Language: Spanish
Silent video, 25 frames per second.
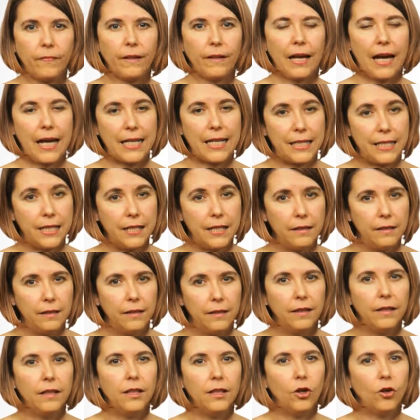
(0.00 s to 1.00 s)
así
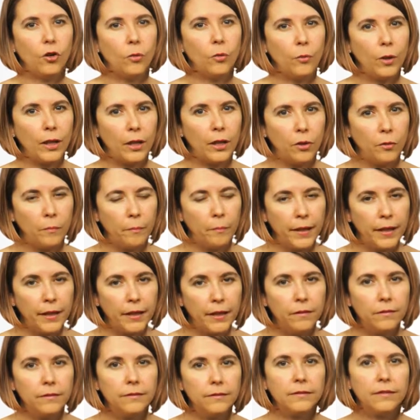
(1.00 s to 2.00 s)
como el
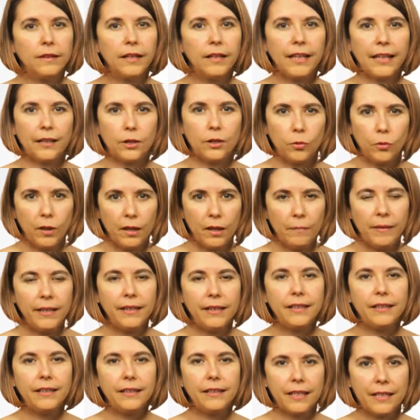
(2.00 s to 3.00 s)
convenio que
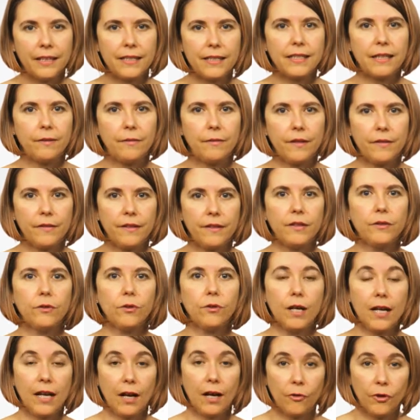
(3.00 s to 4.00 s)
actualmente tiene establecido
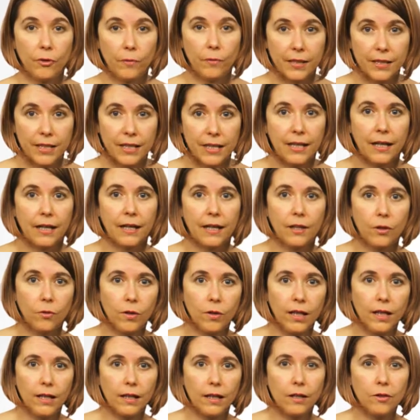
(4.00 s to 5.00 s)
la Universidad Rey
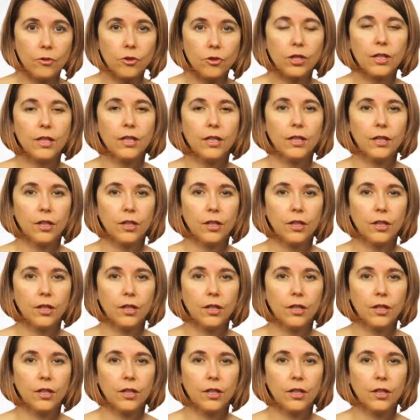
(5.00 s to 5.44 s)
Juan Carlos